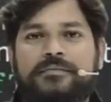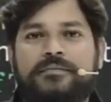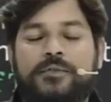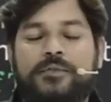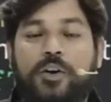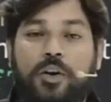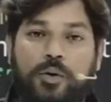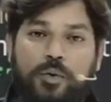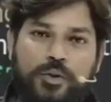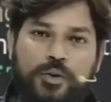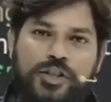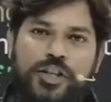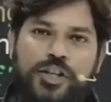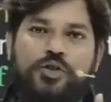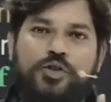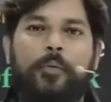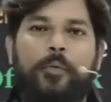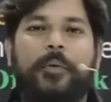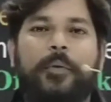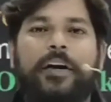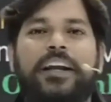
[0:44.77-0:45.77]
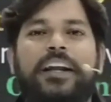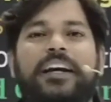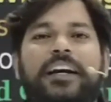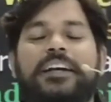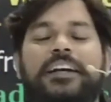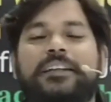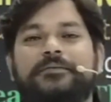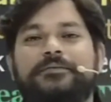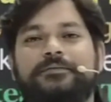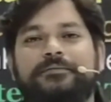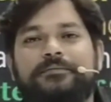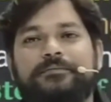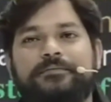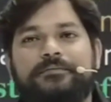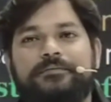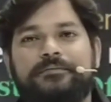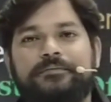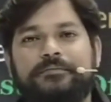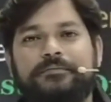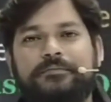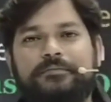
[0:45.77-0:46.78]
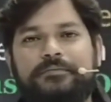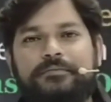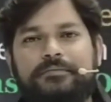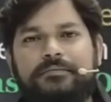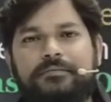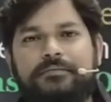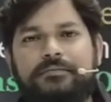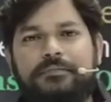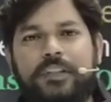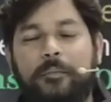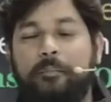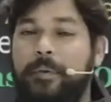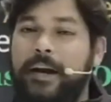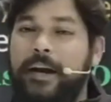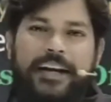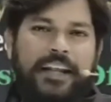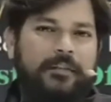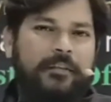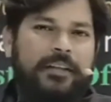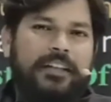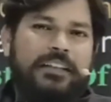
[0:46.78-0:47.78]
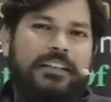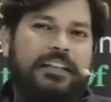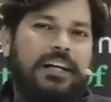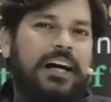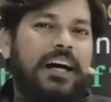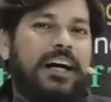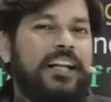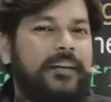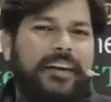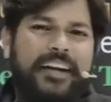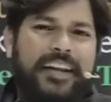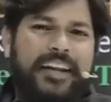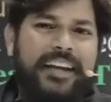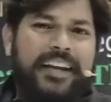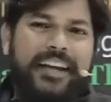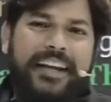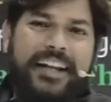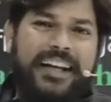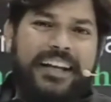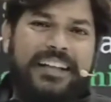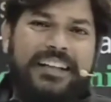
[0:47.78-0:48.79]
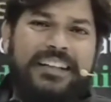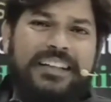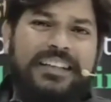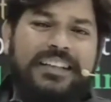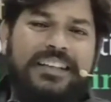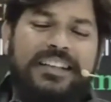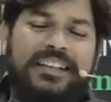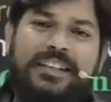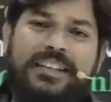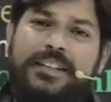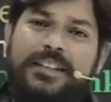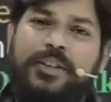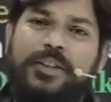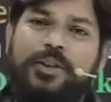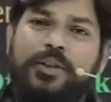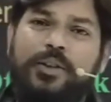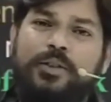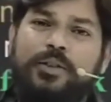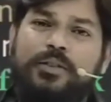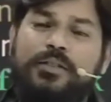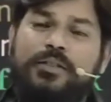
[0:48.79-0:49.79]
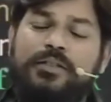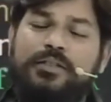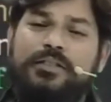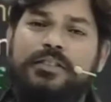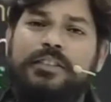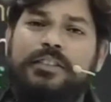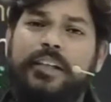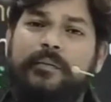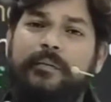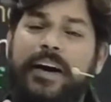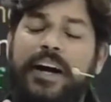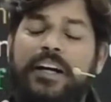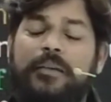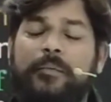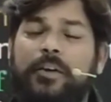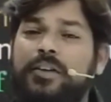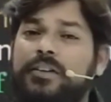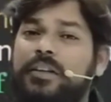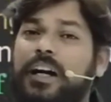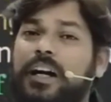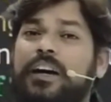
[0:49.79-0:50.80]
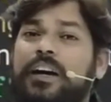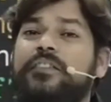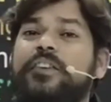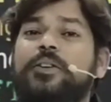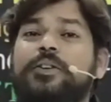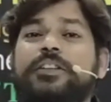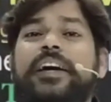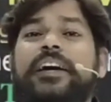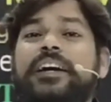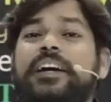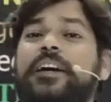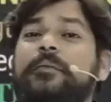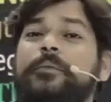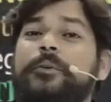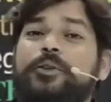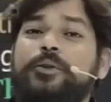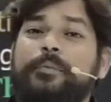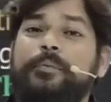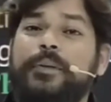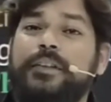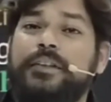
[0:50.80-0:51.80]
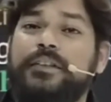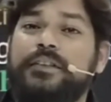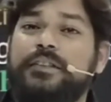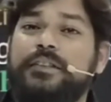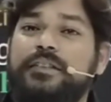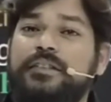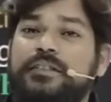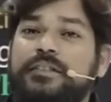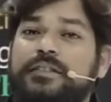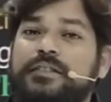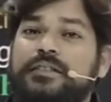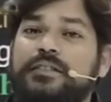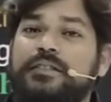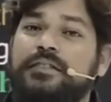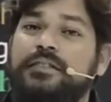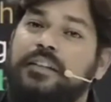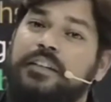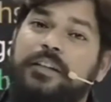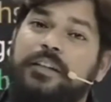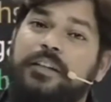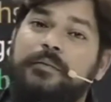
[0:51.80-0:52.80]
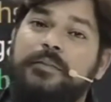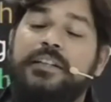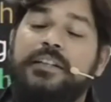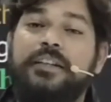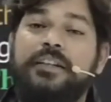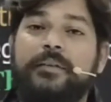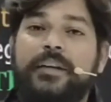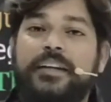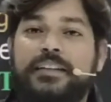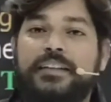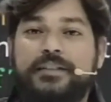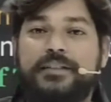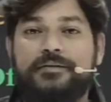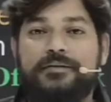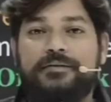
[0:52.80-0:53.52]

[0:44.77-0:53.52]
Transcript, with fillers: और उस चीज को पहले करें बैठे मत खाली बैठेंगे ना तो दिमाग बहुत हावी हो जाएगा आपके ऊपर ये एकदम सत्य बात है